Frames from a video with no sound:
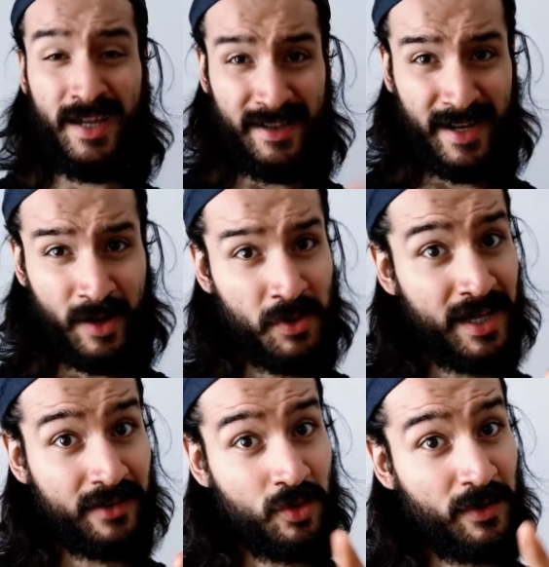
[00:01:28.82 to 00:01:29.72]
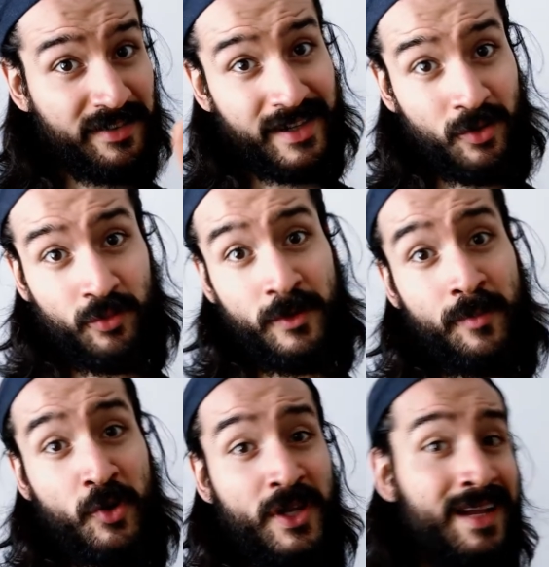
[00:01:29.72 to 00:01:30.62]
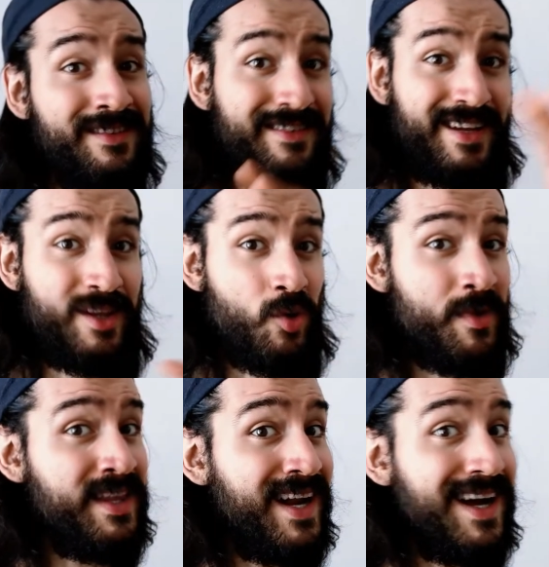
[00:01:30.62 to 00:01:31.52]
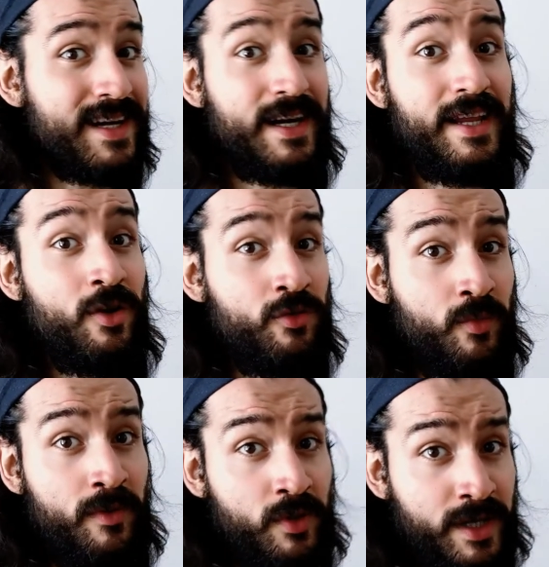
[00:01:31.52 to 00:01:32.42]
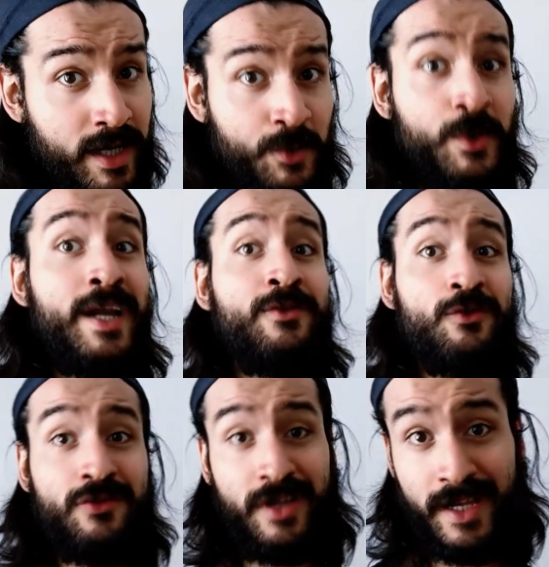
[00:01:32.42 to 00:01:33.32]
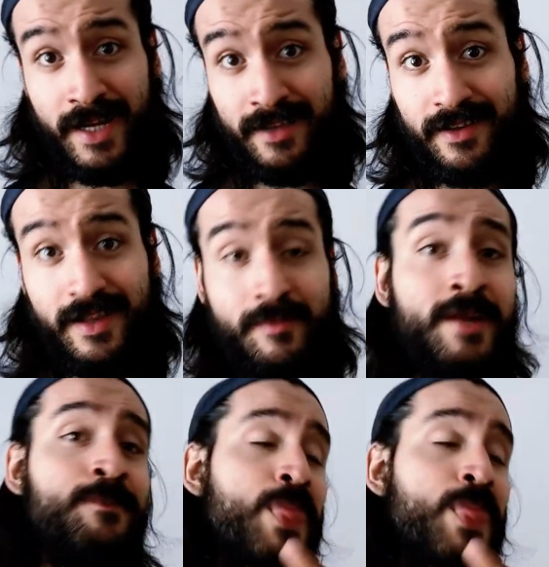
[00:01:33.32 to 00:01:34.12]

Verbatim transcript: Y ten en cuenta que solo vas a estar consumiendo proteínas, así que te convendría agarrar y consumir fuentes de carbohidratos y de grasas también,